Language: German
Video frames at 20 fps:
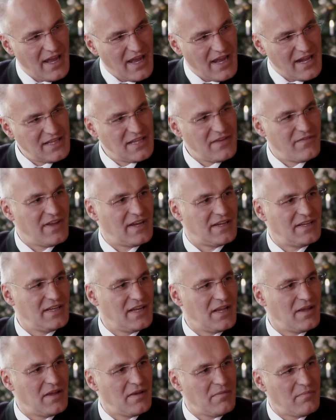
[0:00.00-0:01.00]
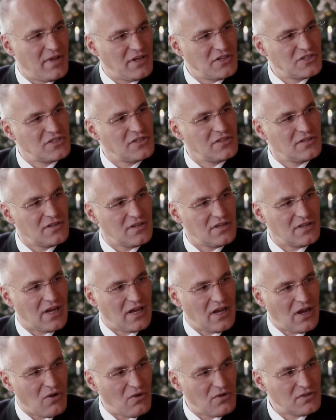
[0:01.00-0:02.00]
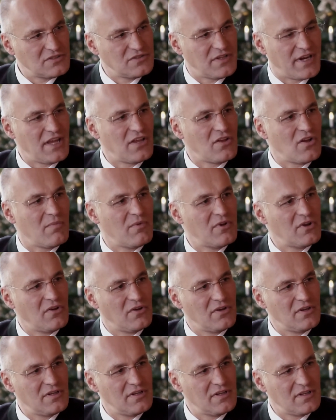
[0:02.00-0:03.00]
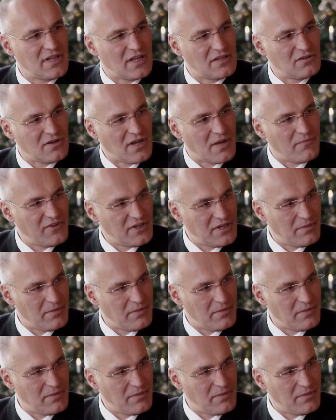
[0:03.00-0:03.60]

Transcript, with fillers: älter werdende Menschen äh, auch zurechtkommen können. Dadurch haben